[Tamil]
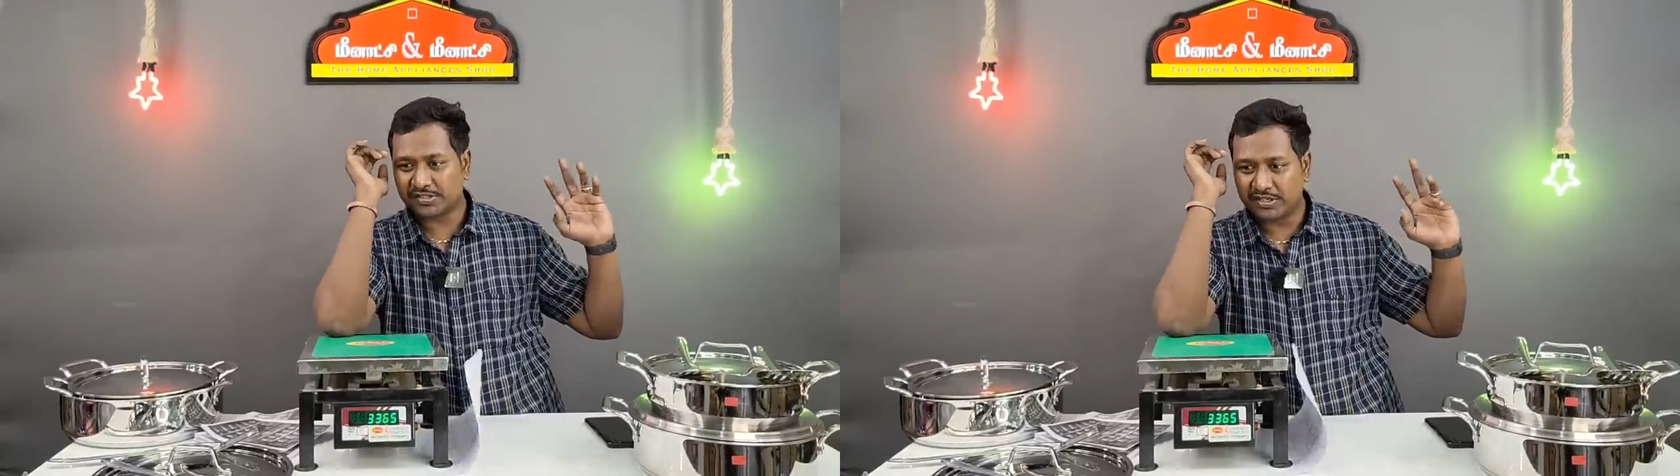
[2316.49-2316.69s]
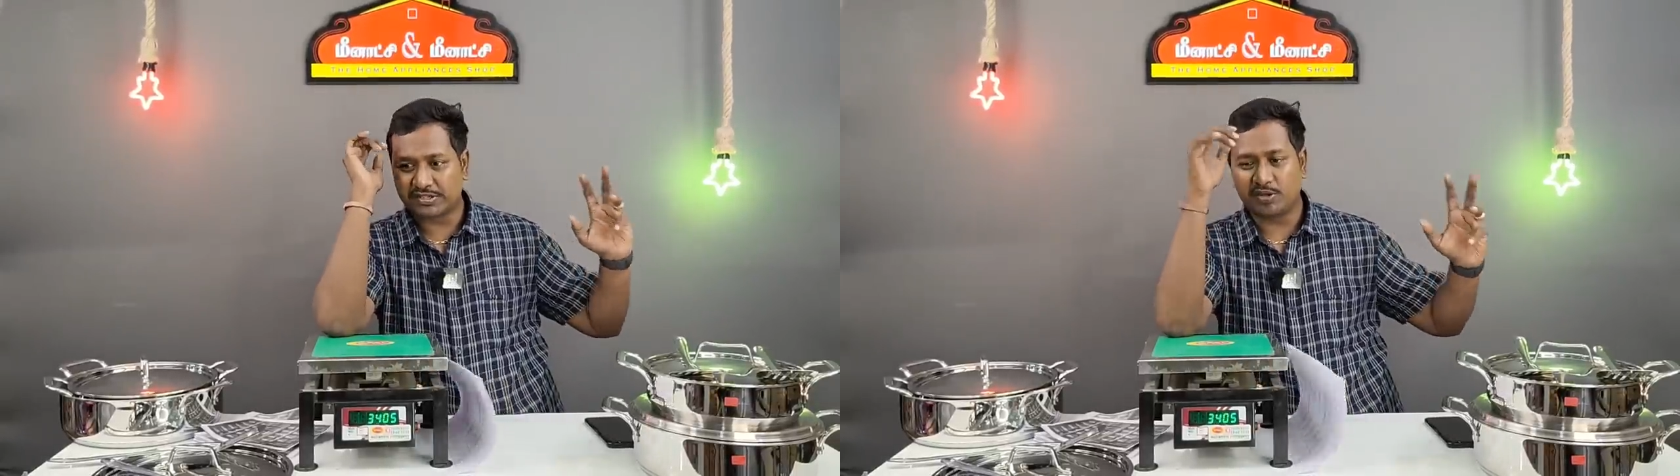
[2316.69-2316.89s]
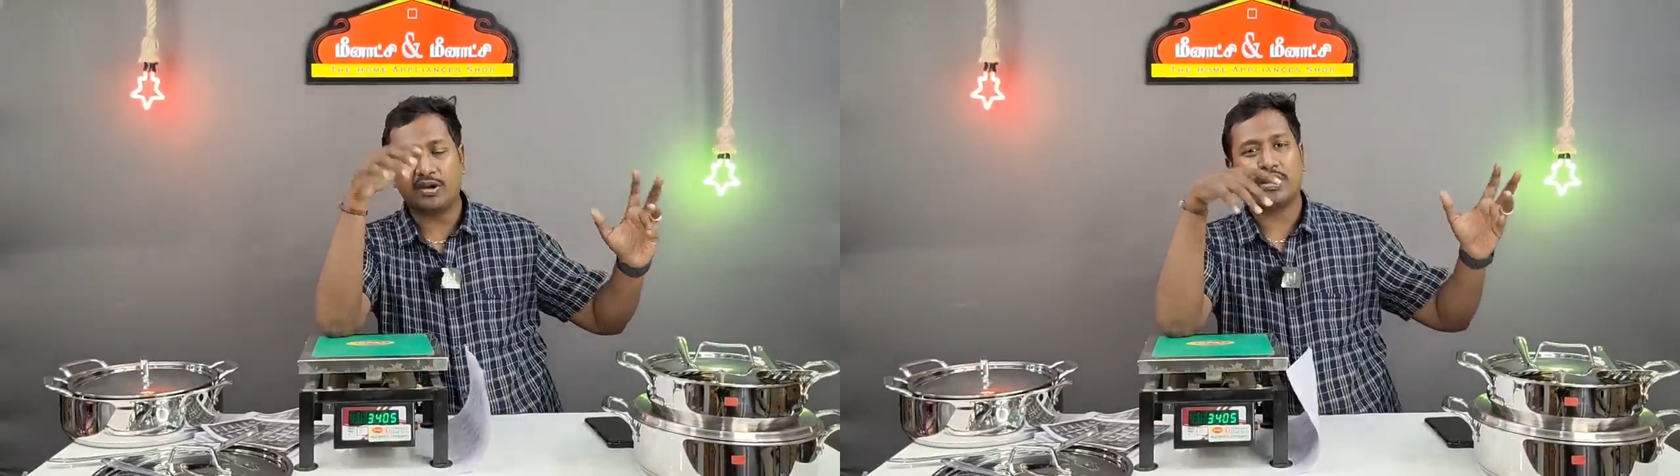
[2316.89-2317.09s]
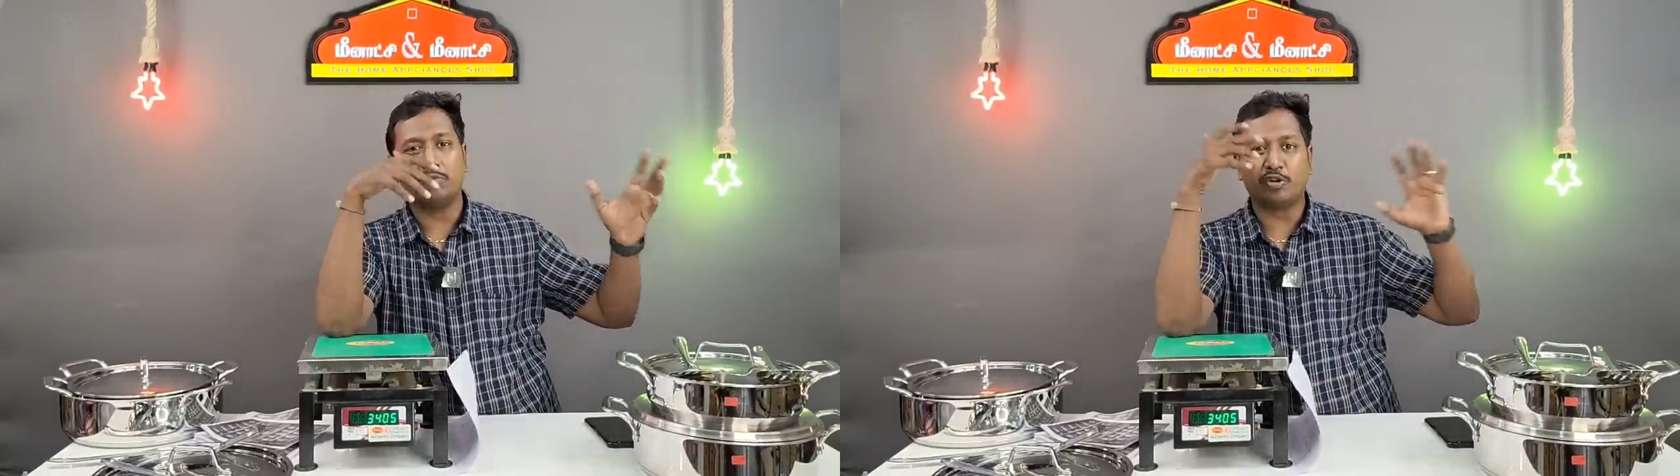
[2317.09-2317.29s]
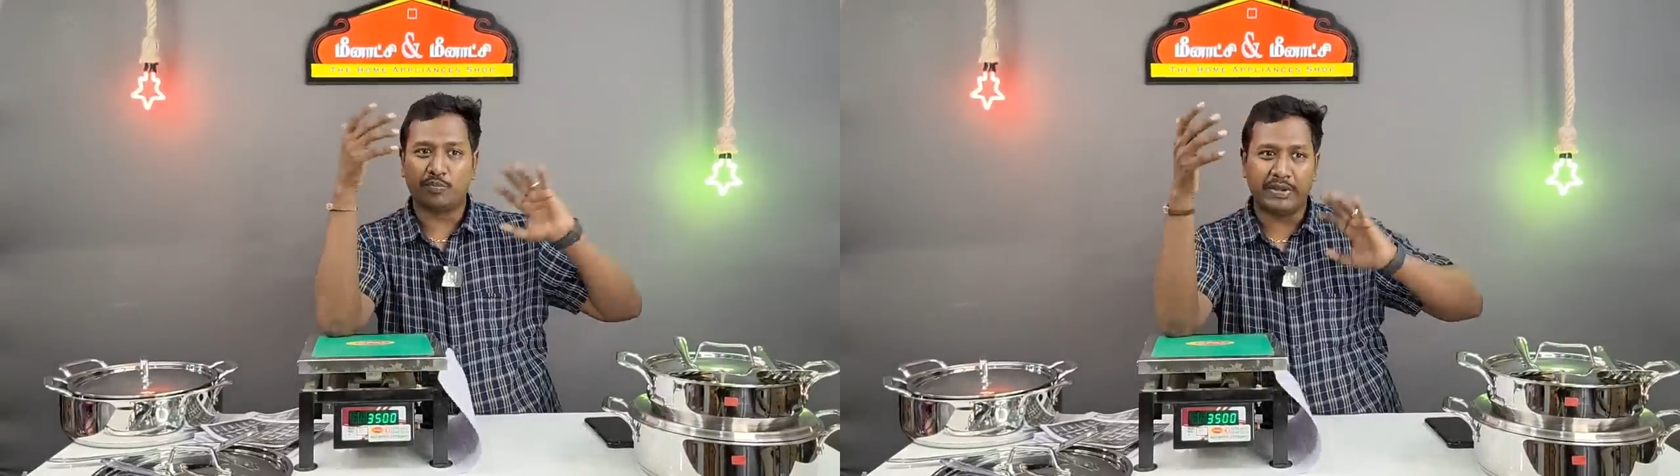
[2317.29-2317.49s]
ஷீ இஸ் நாட்
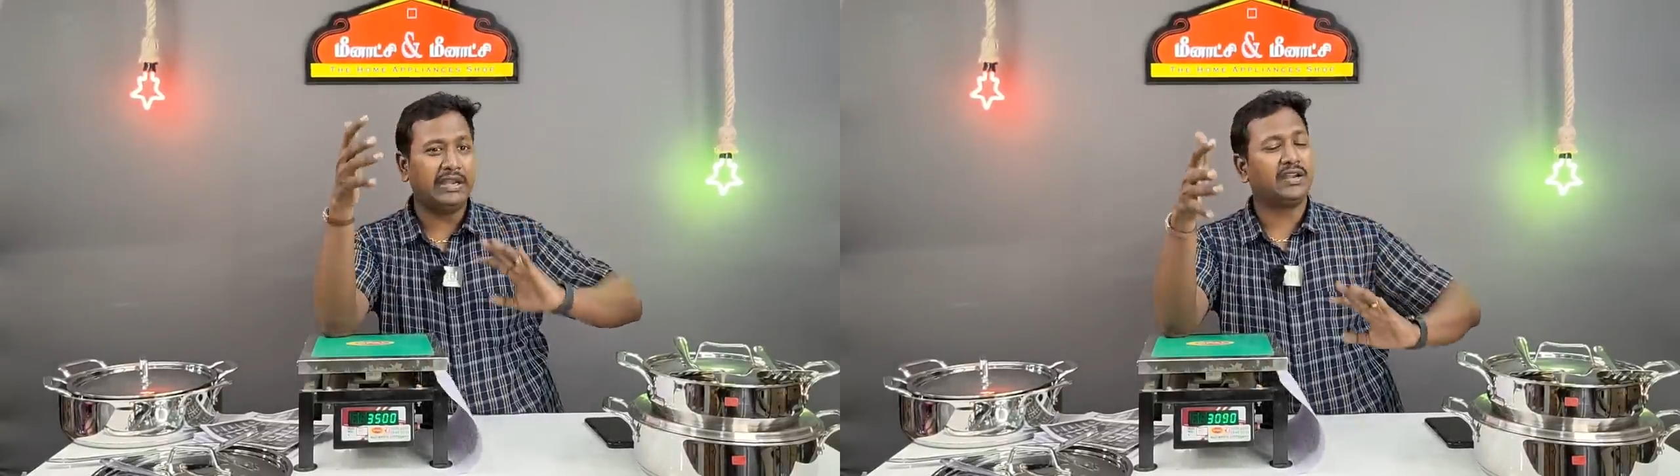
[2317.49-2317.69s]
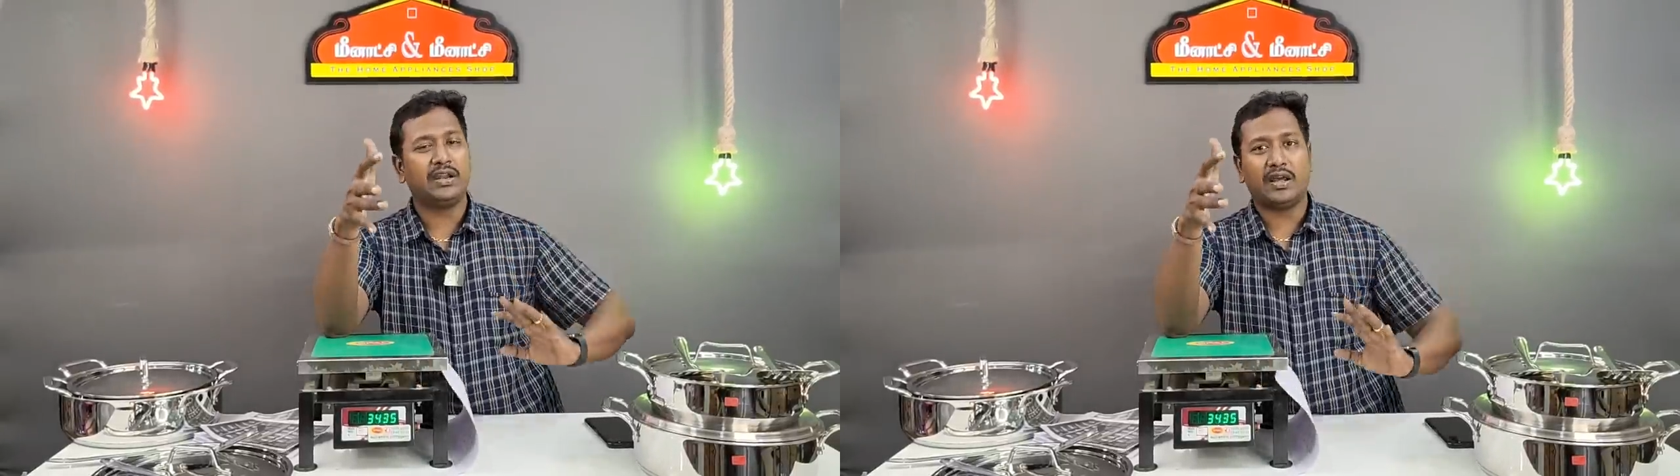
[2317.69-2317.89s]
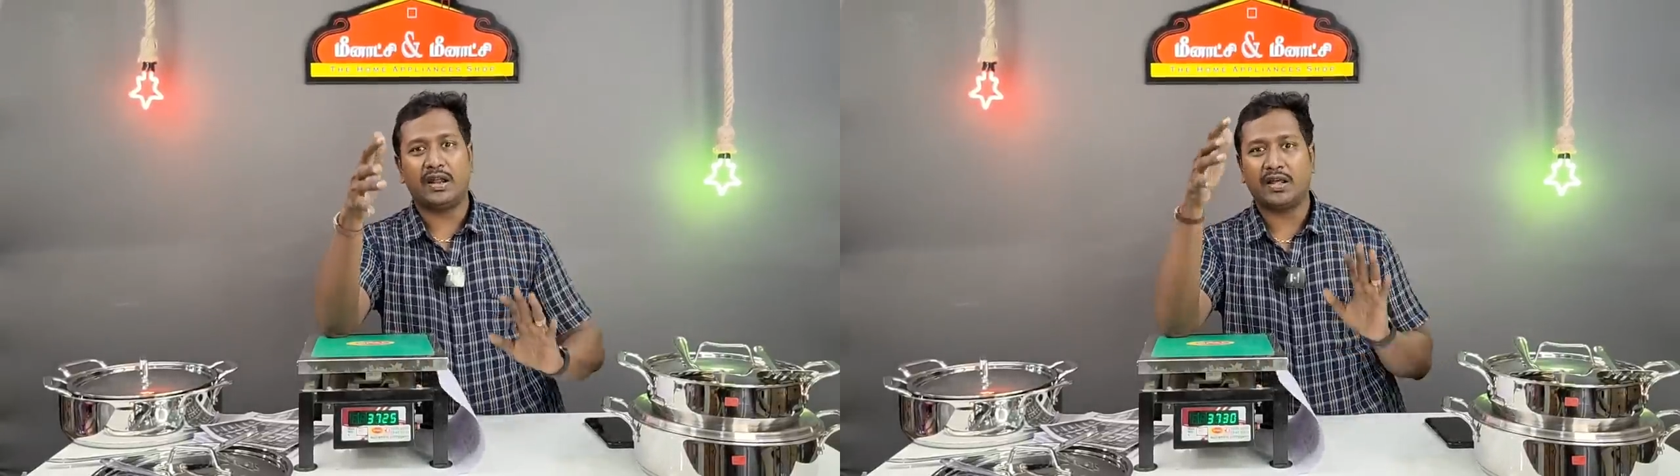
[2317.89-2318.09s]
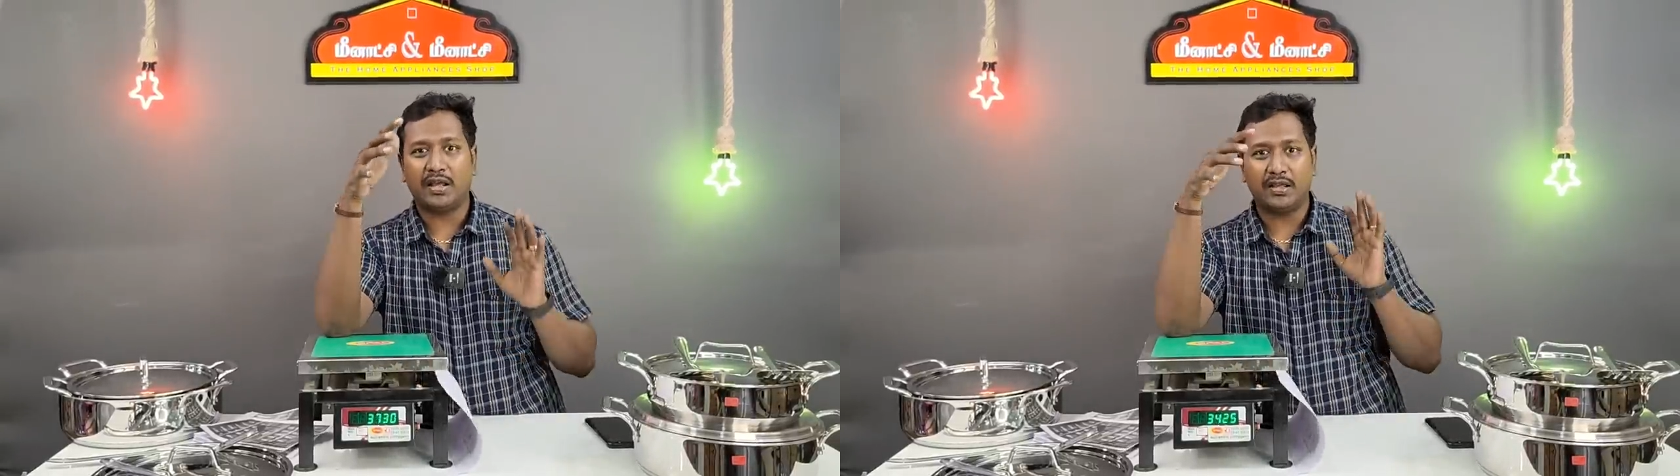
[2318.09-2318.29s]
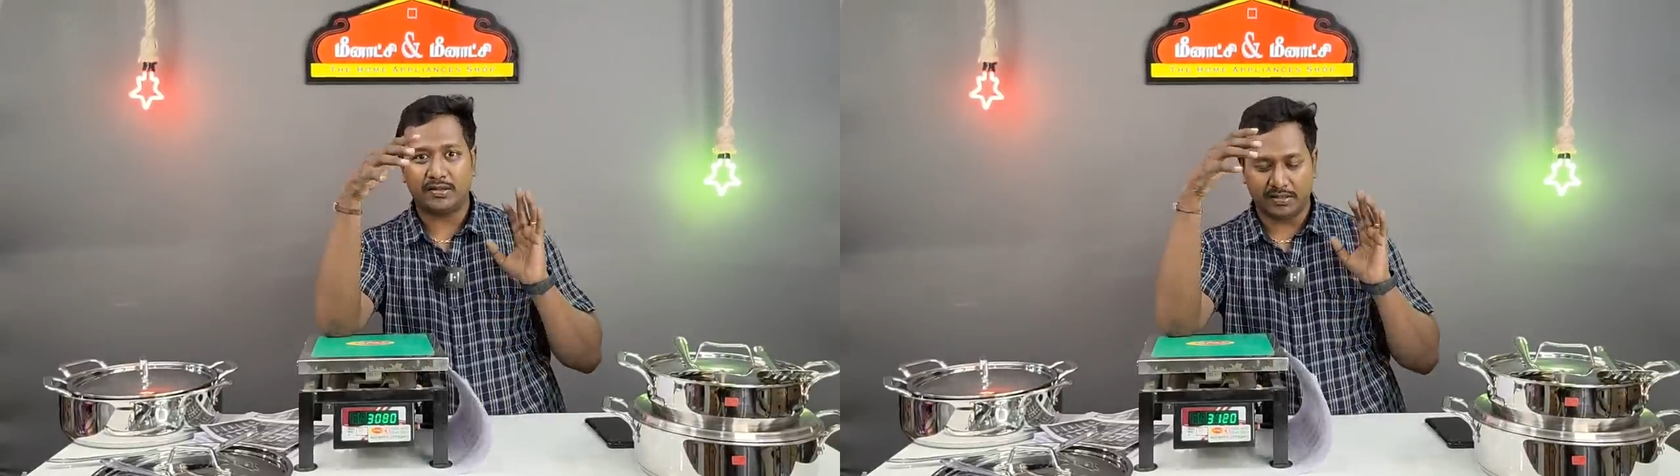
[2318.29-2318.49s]
ஏபிள் டு மெயின்டைன்
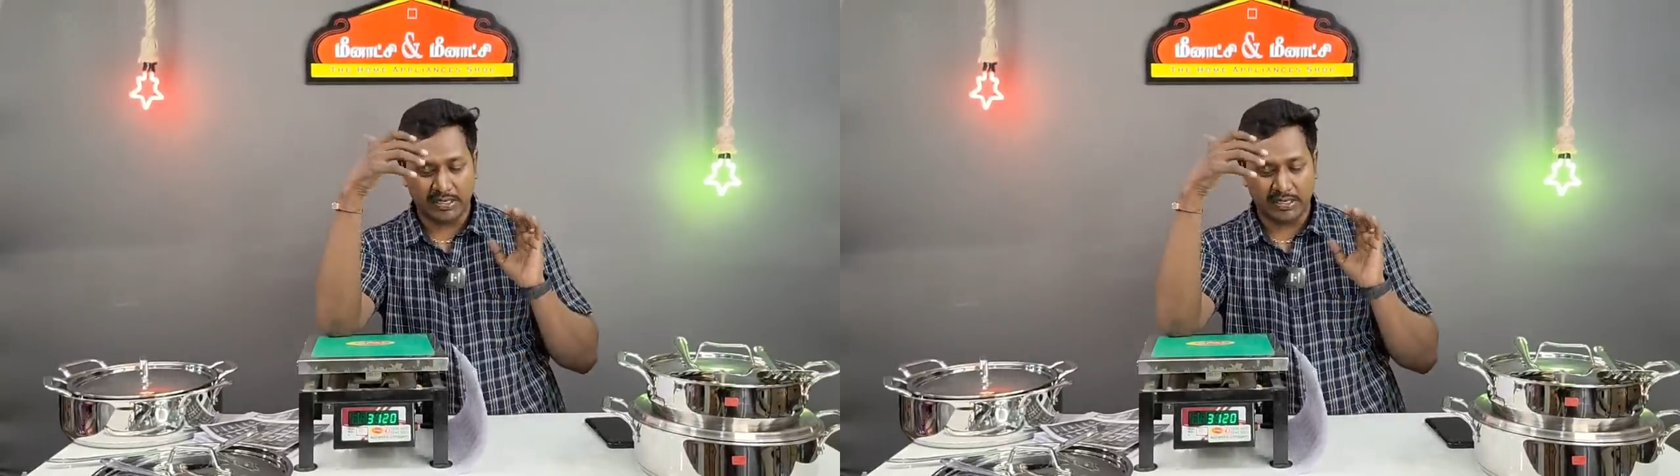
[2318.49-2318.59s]
ஆனால்